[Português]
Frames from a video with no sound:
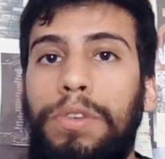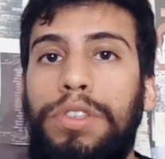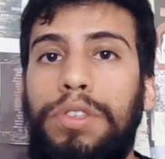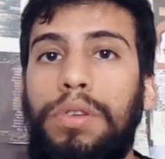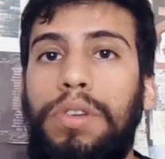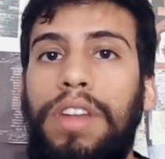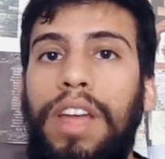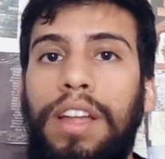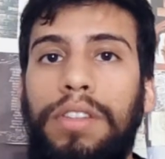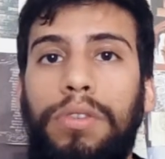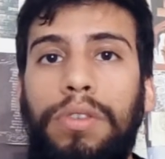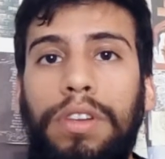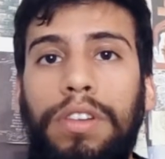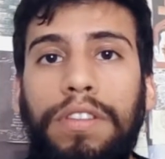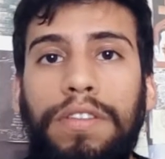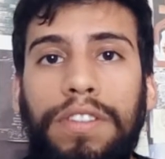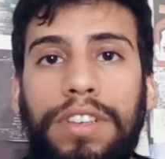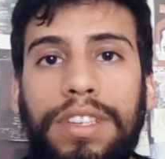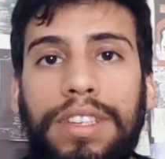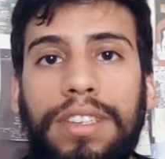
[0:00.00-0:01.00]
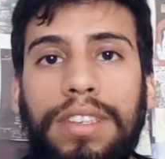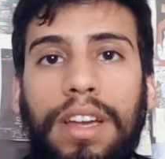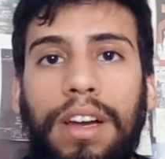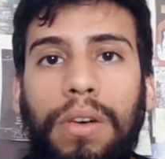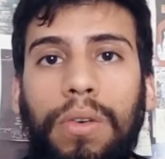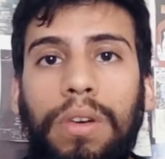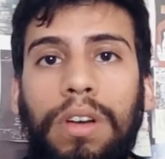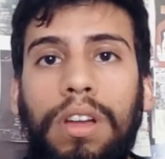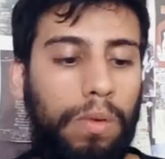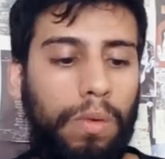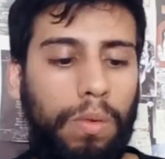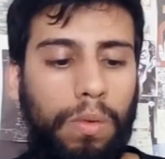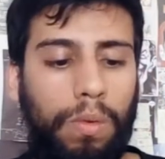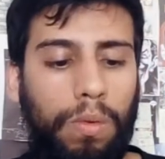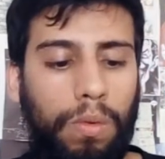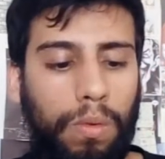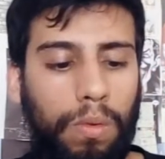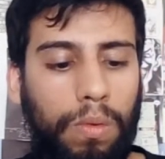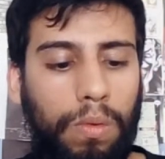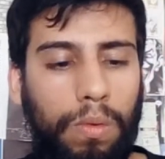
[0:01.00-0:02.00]
o historiador universal,
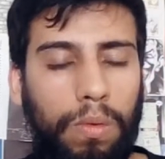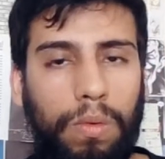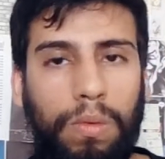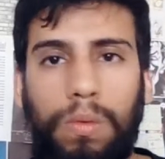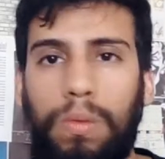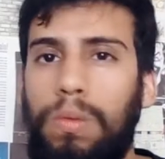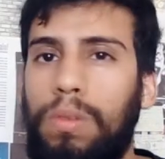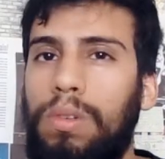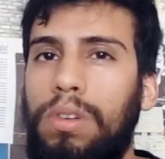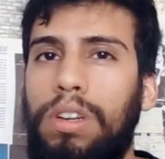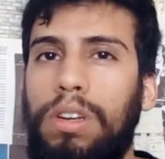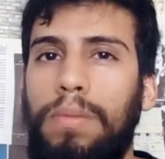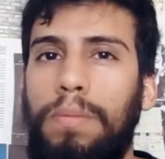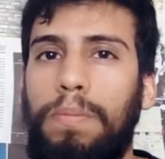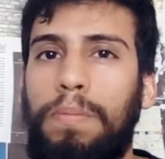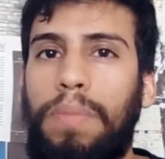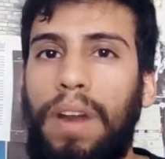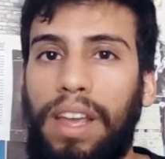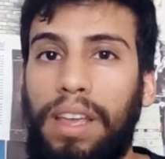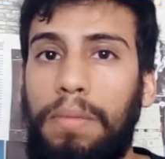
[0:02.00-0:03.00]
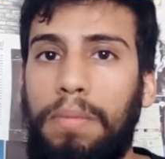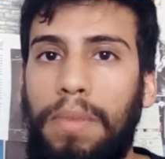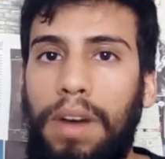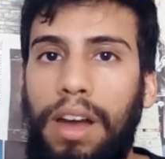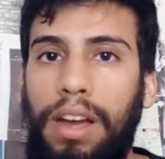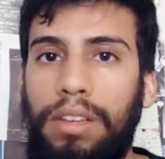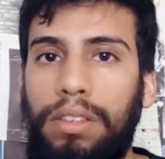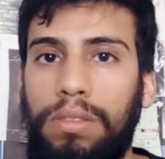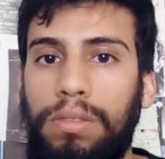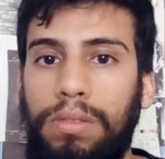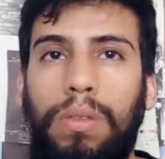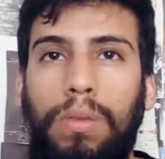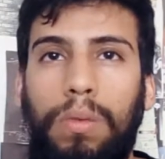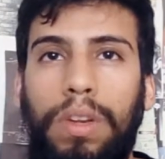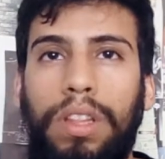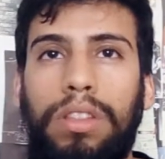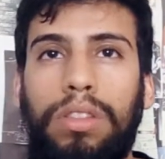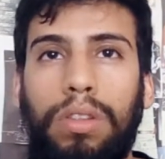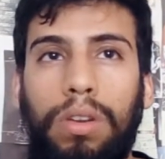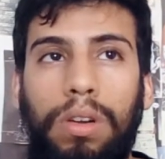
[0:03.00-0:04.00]
o pragmático,
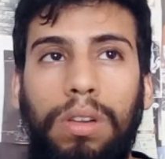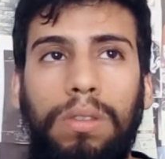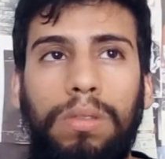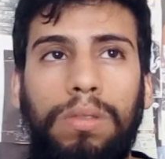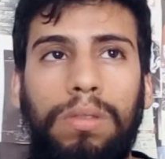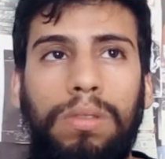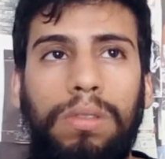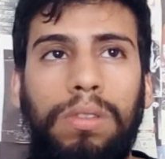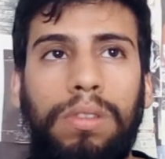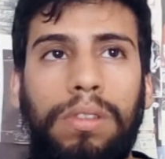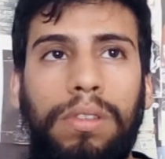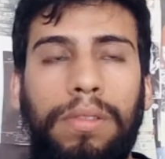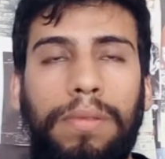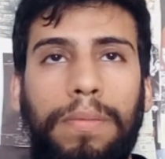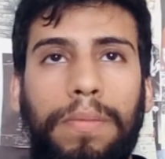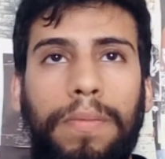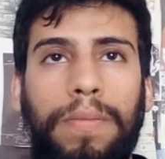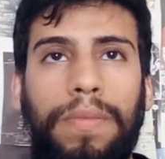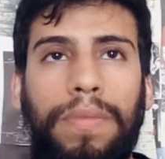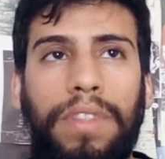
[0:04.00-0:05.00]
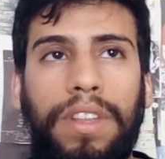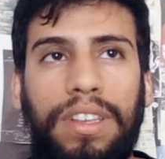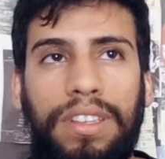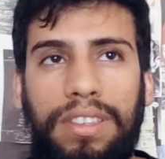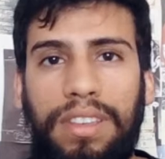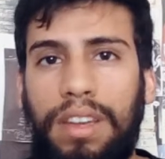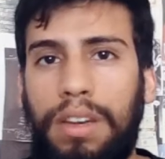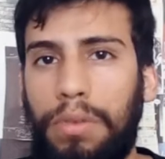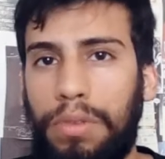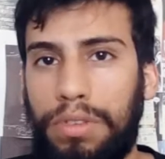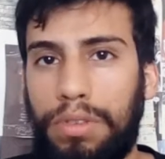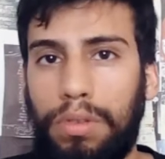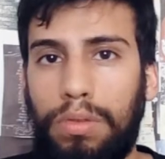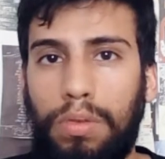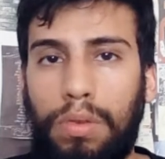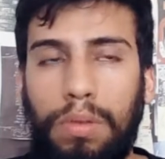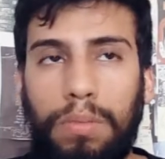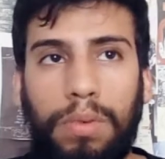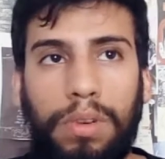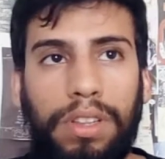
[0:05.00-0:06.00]
um etólogo, que seria o
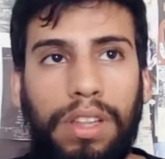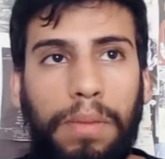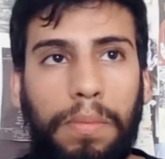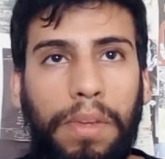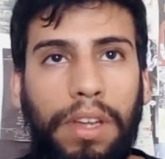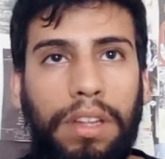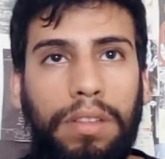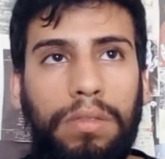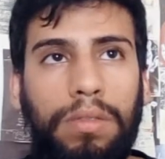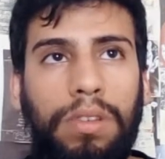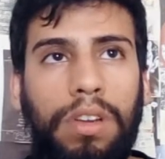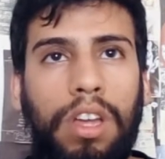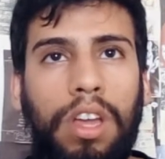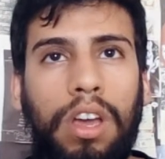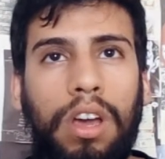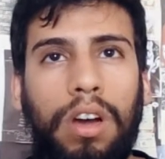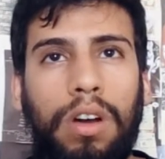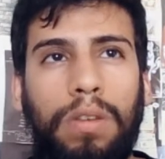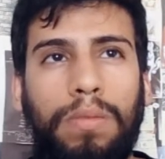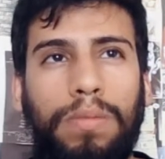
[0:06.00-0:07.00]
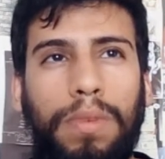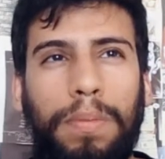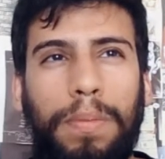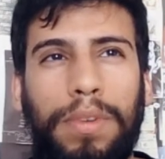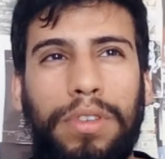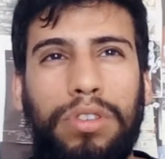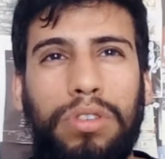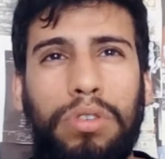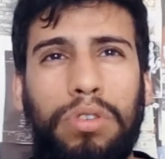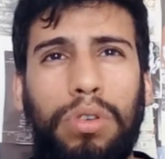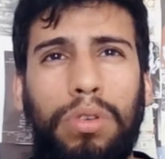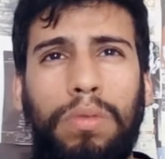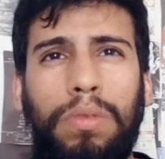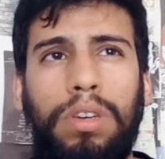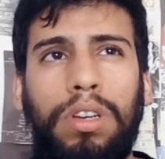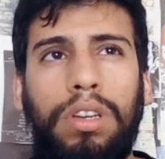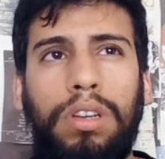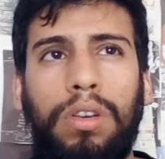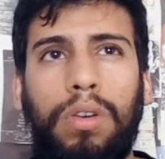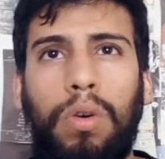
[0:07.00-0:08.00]
estudo do comportamento, uma
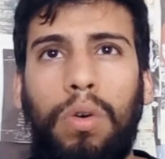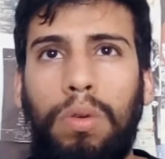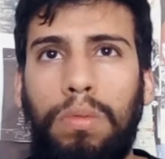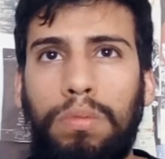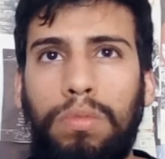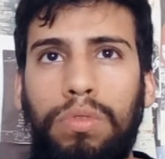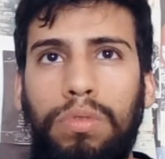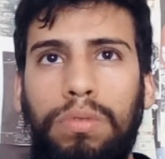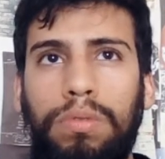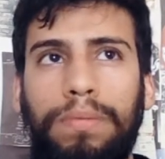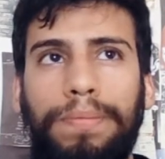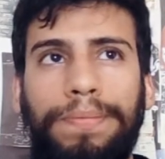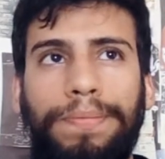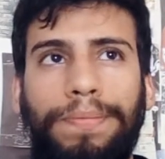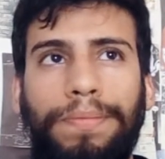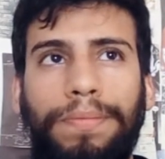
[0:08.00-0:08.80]
pessoa comum.